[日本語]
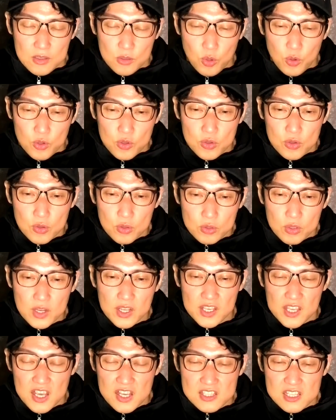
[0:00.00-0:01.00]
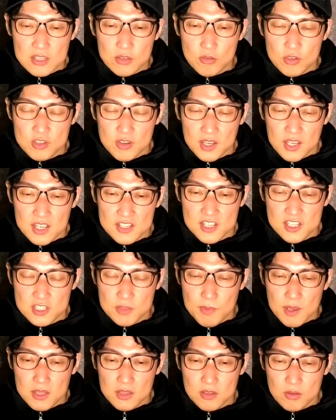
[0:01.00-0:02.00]
ということで、計算の内訳
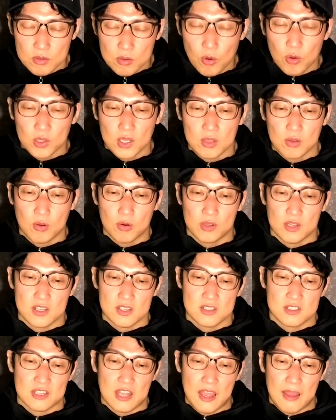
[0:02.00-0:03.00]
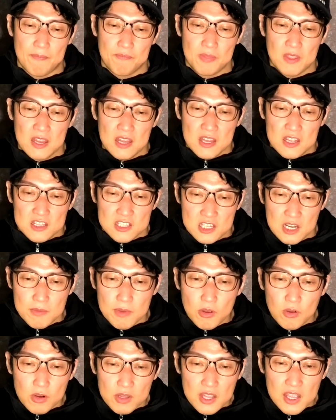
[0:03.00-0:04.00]
説明っていうとこんなところですね。ちな
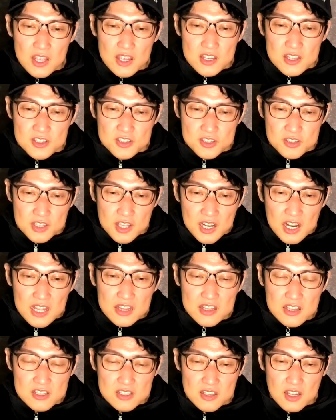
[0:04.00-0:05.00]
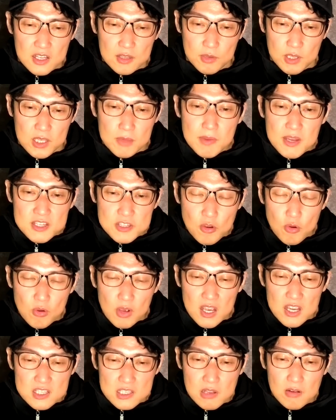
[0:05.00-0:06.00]
みにこれね、ついでなんですけれども、今紹
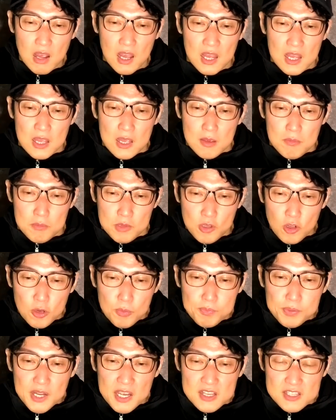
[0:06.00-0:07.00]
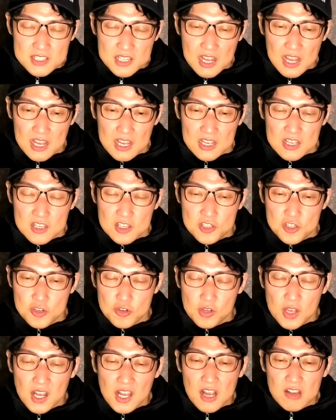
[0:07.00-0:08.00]
介したのはミドルプライスカー
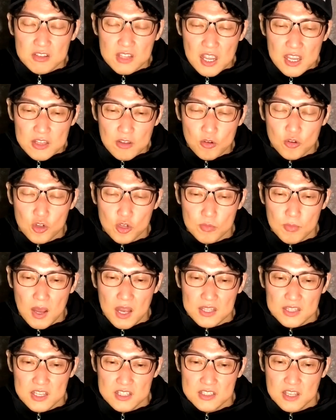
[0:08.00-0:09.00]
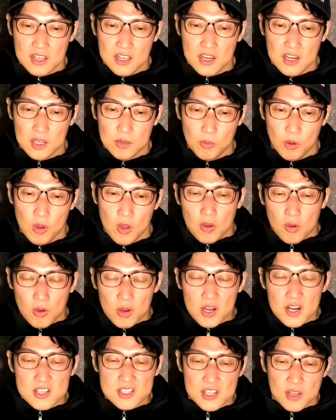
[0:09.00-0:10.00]
中価格帯の車でしたけれども、こ
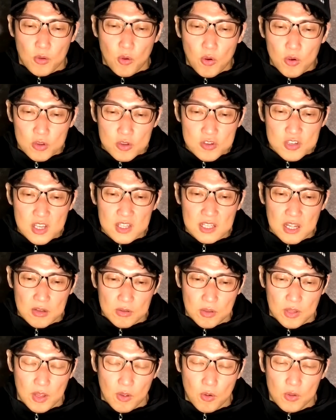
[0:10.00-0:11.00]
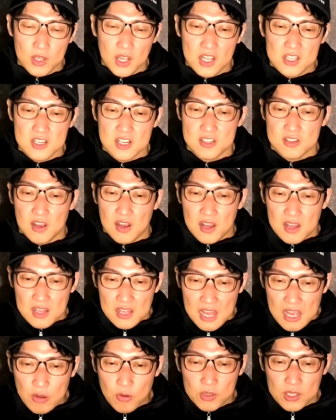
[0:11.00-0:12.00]
れがですね、高級車になるとね、こんな感じなんですよ。
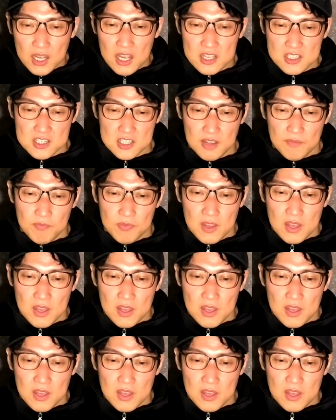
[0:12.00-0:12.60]
はい、こんな感じ。